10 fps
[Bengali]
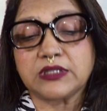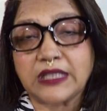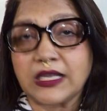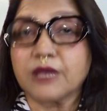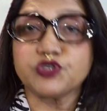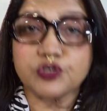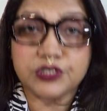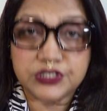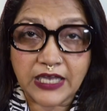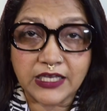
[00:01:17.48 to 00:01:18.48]
তারা এই
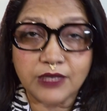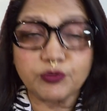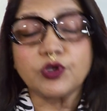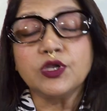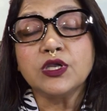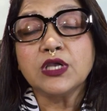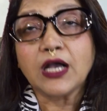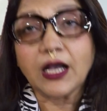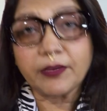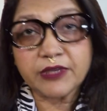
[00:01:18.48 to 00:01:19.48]
বিষয়টি জানে এবং
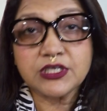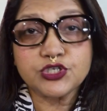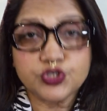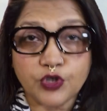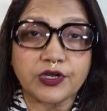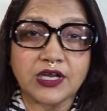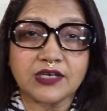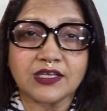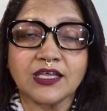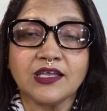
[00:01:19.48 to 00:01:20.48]
আমাদের
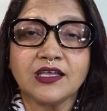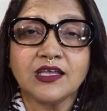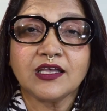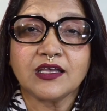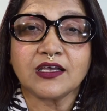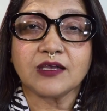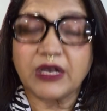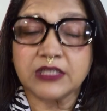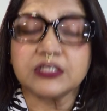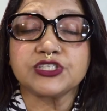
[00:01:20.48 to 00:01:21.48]
সরকারকে
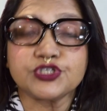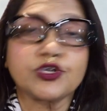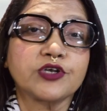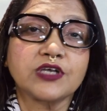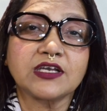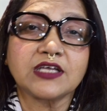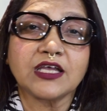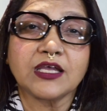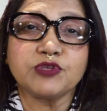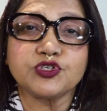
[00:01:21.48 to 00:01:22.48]
বাংলাদেশের সরকারকে
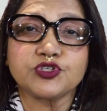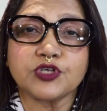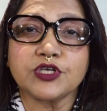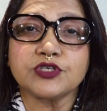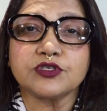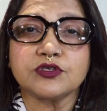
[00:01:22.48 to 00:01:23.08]
এই বিষয়ে